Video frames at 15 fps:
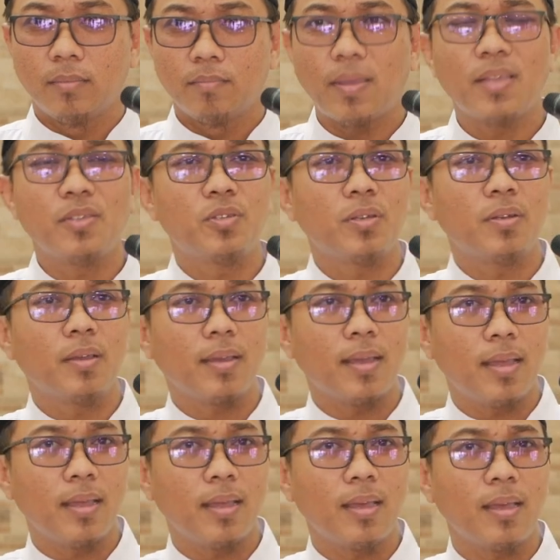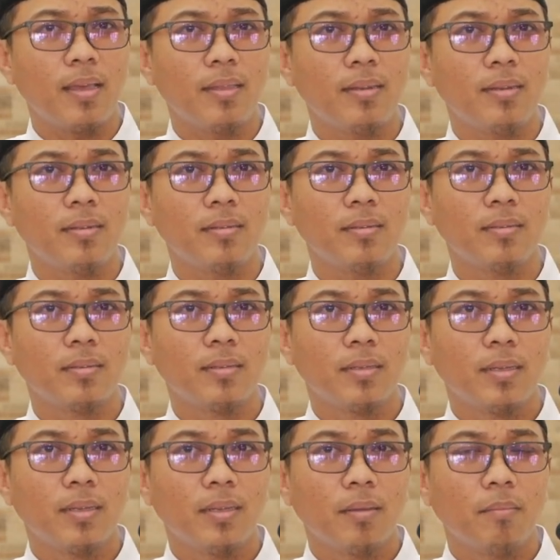Panjenengan
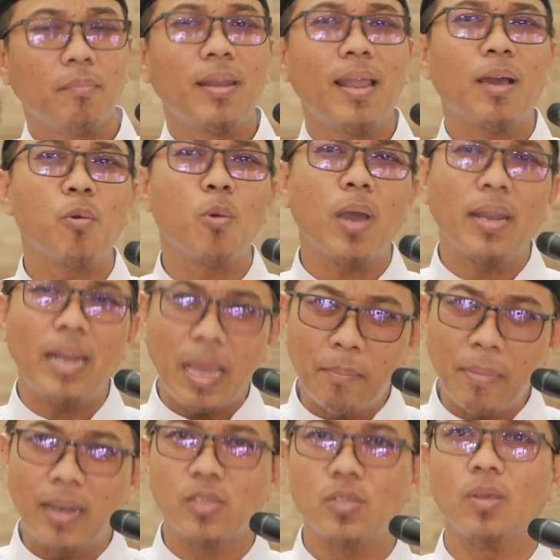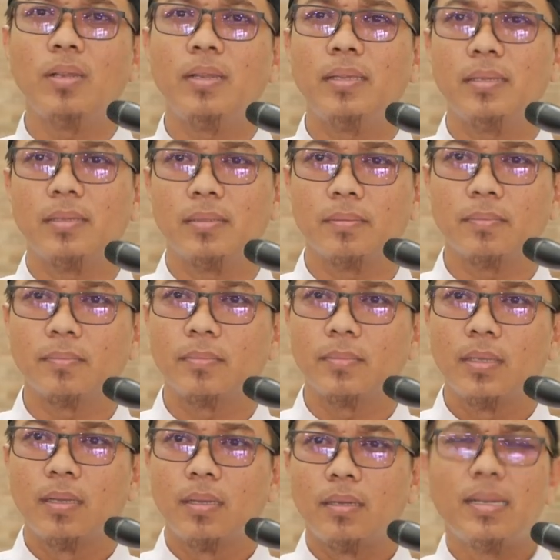melakukan amal solih
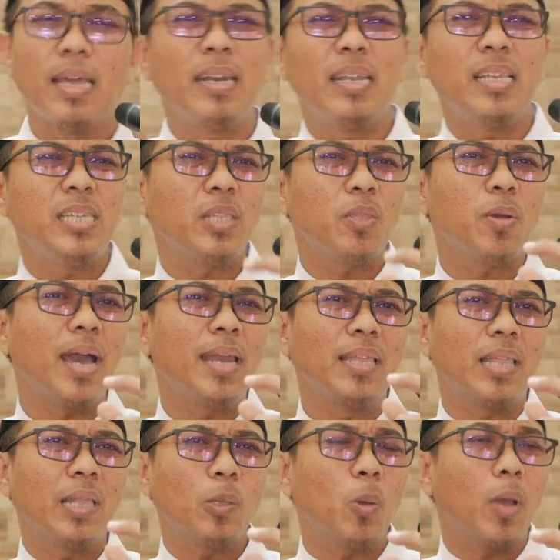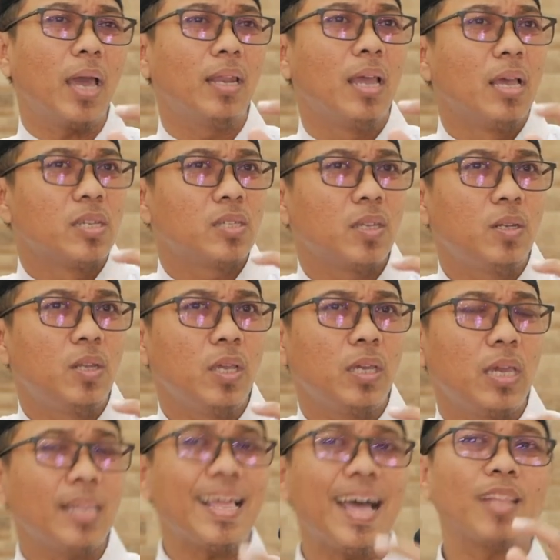dan di situ nggak ditentukan
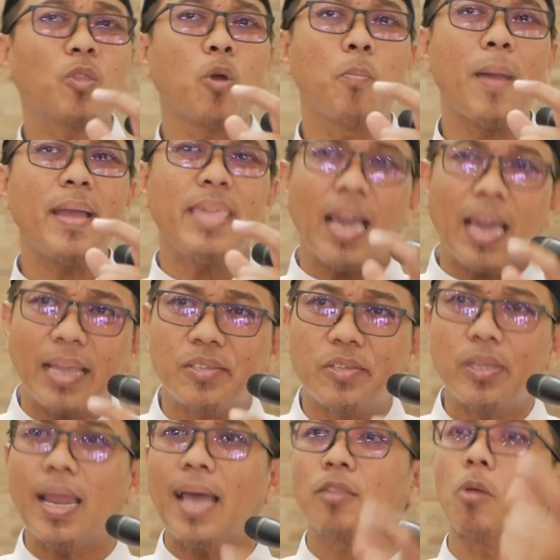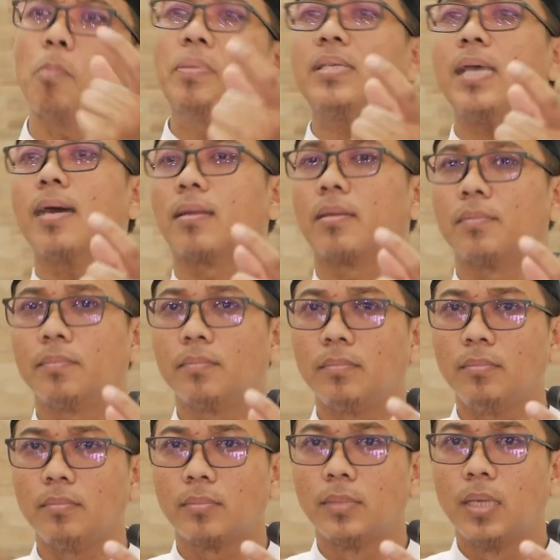sedikit atau banyak, kecil atau besar.
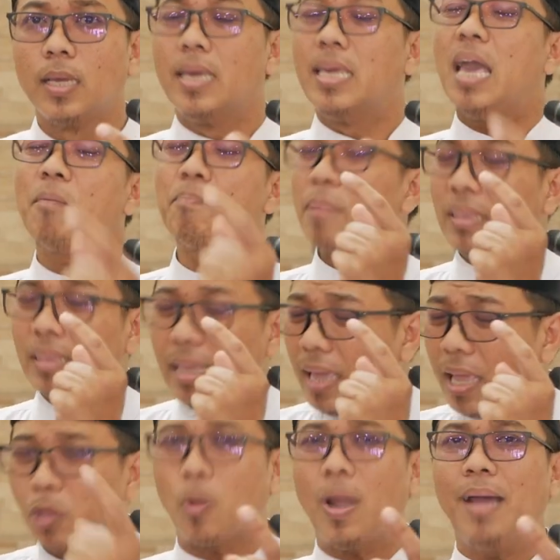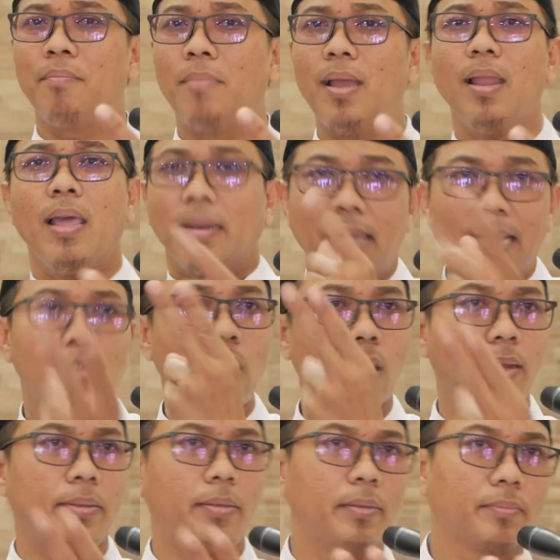Yang penting itu amal dan
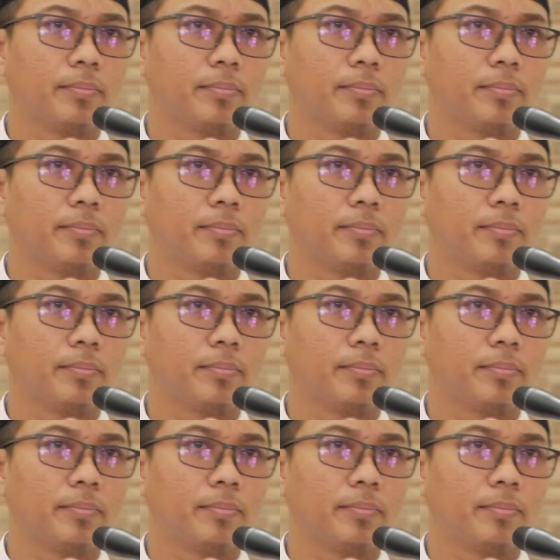solih.